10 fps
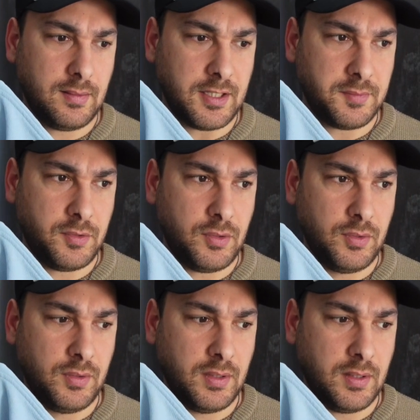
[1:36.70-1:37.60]
lasst mich
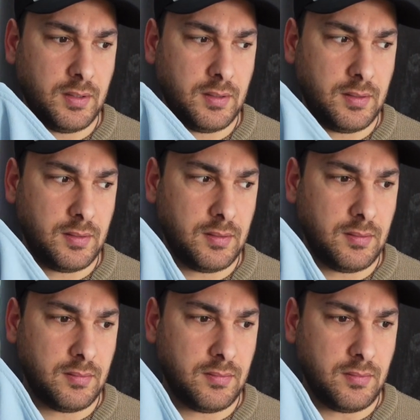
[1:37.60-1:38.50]
lügen,
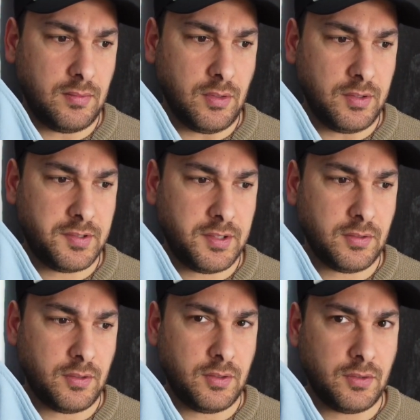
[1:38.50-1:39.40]

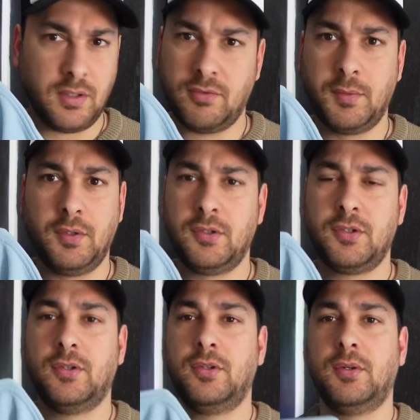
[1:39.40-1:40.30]
90 Euro oder
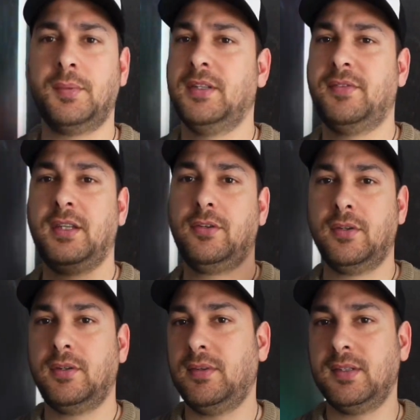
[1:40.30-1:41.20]
95 Euro, aber das werde ich
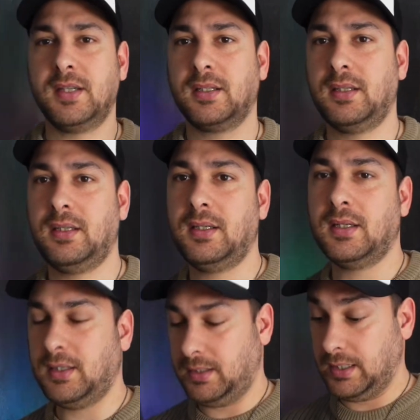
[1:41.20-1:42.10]
euch, wie gesagt,
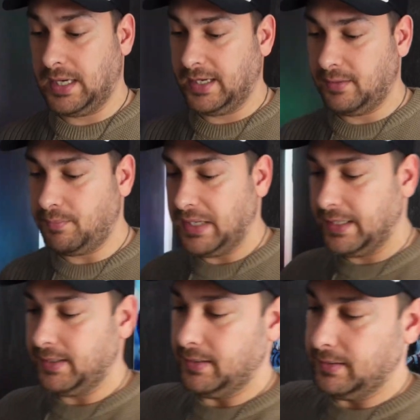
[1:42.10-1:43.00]
hier eh
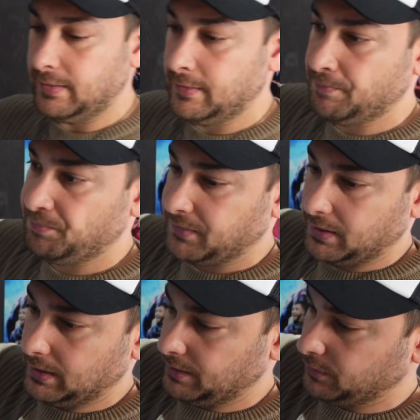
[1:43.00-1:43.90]
einblenden.
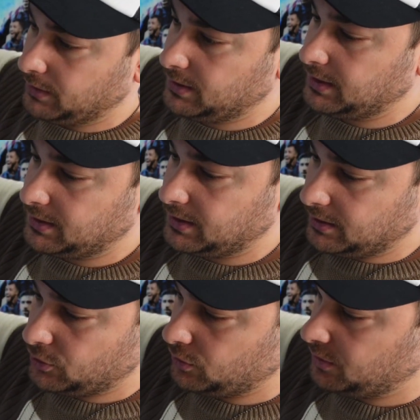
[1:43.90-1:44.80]
Ja, wirklich sehr,
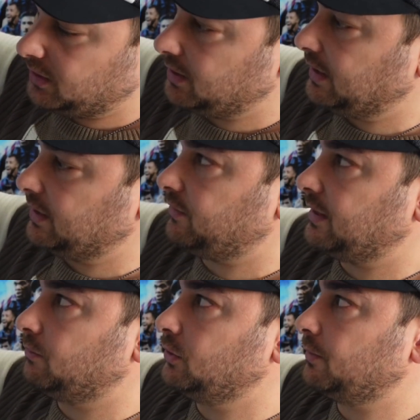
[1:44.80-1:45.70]
sehr schön, sehr, sehr nice.
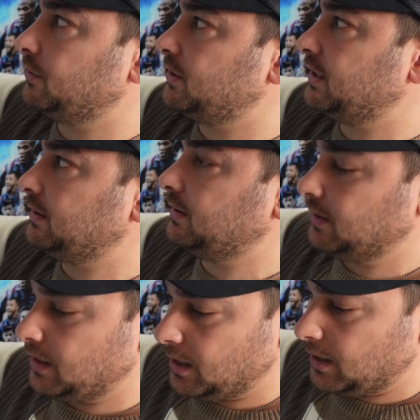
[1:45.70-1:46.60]
Wir haben 100%
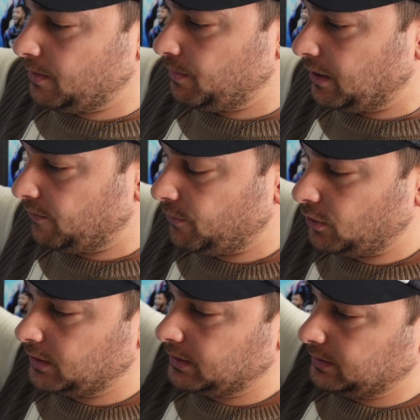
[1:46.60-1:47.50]

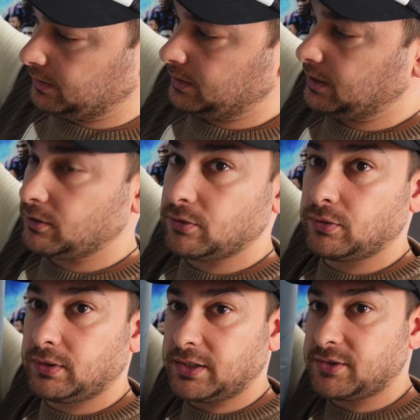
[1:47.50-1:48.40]
Baumwolle, die
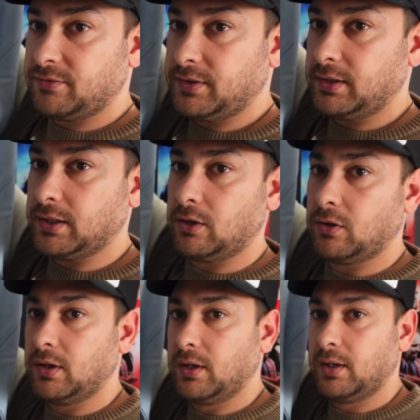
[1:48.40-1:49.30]
Känguru-Taschen finde ich
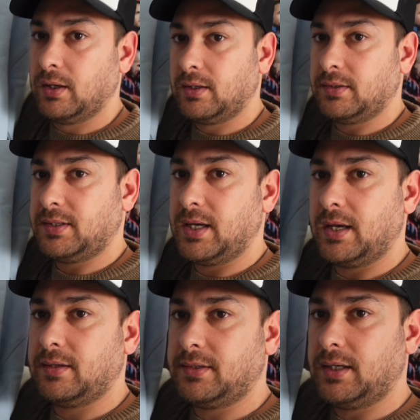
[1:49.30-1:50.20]
auch
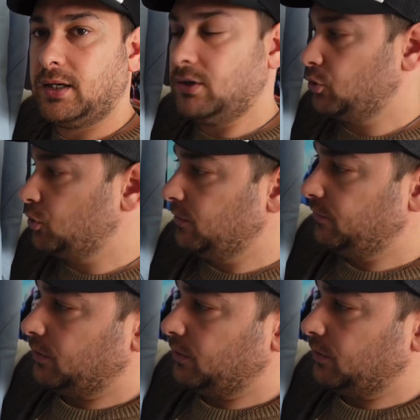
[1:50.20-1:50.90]
sehr, sehr schön,